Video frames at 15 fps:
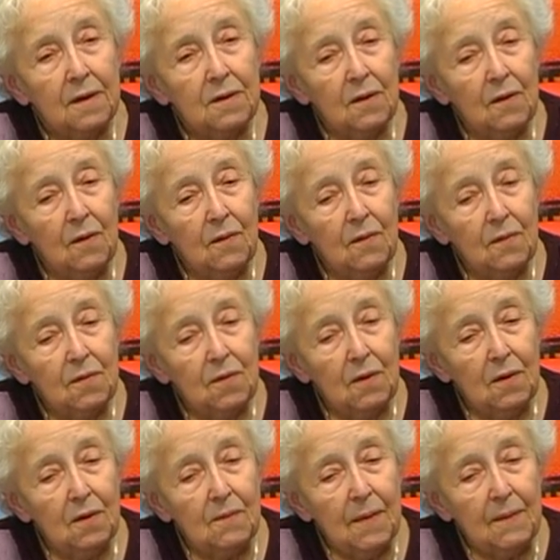To
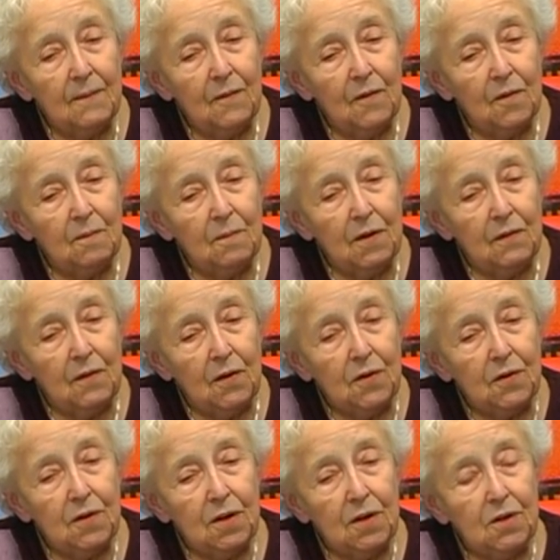trochę mam
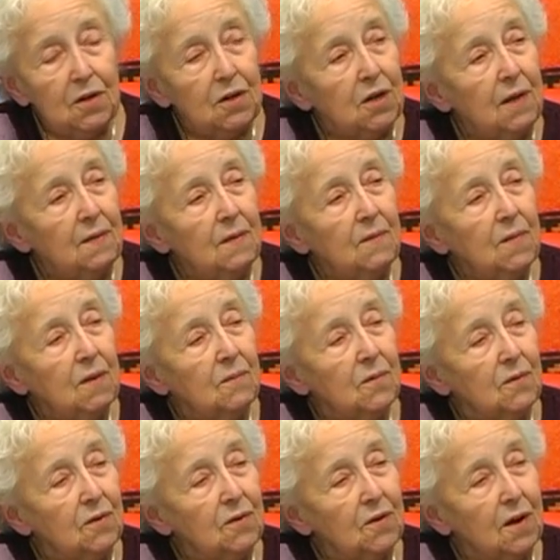wątpliwości, czy czasem nie
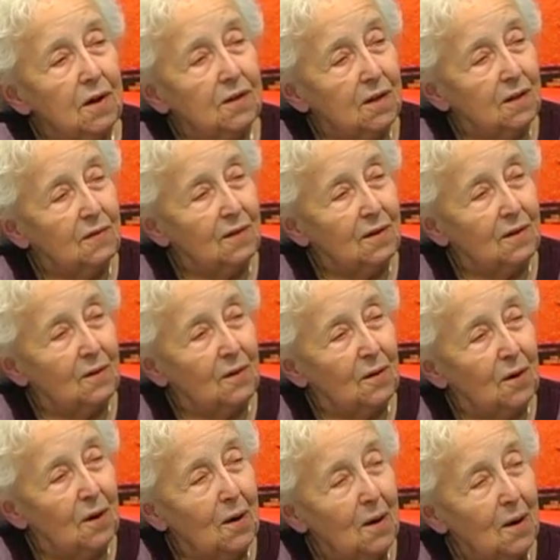był 40
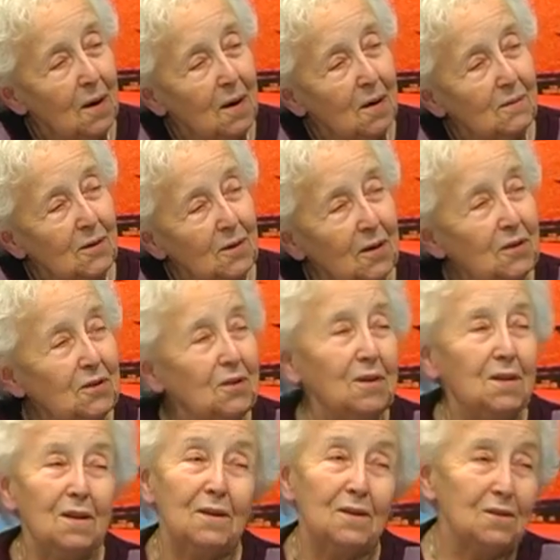rok bo jeszcze
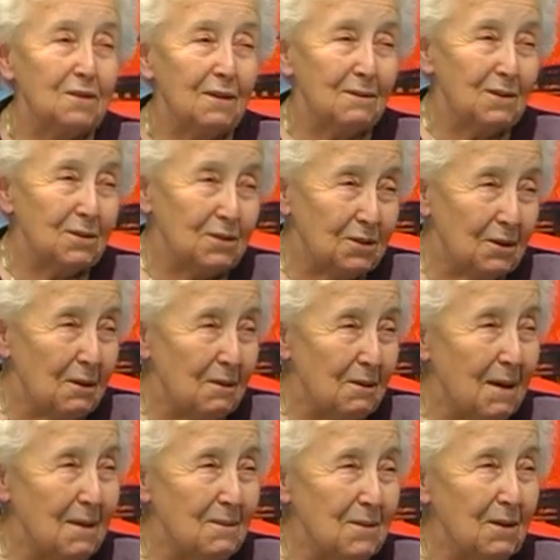nie chodziłam do
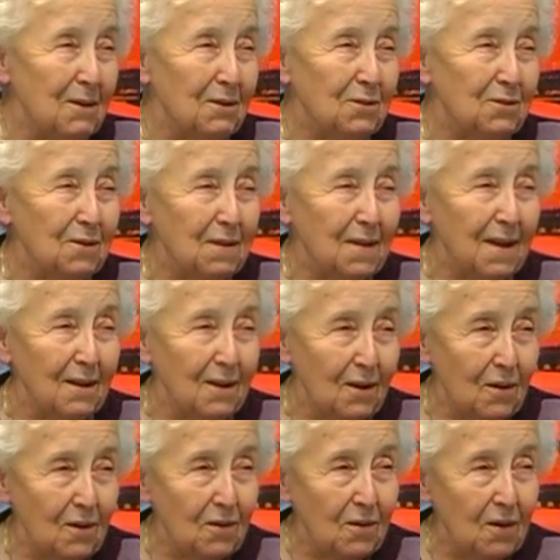szkoły, a my od szóstego
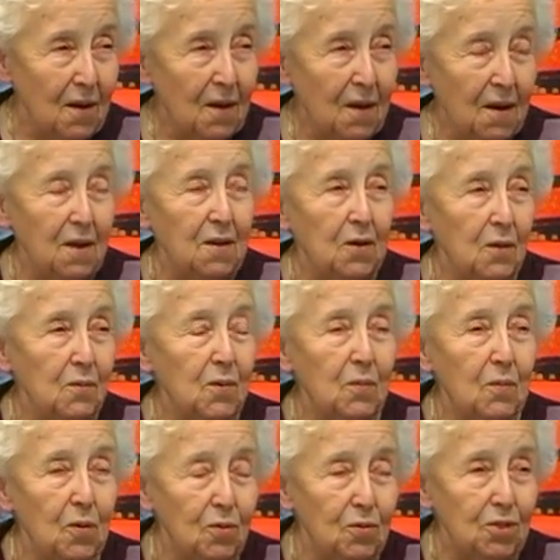roku, i to był
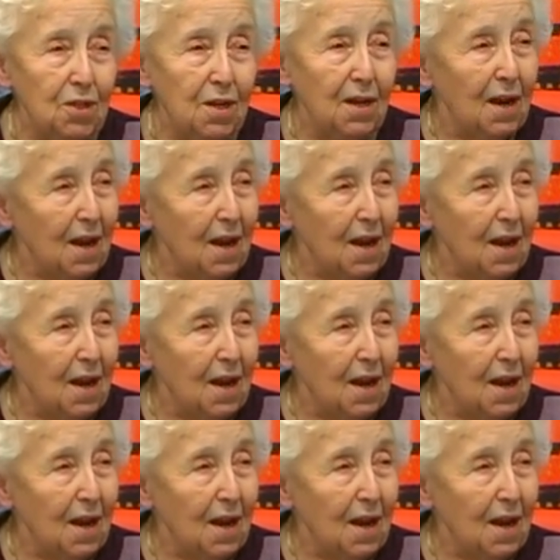późne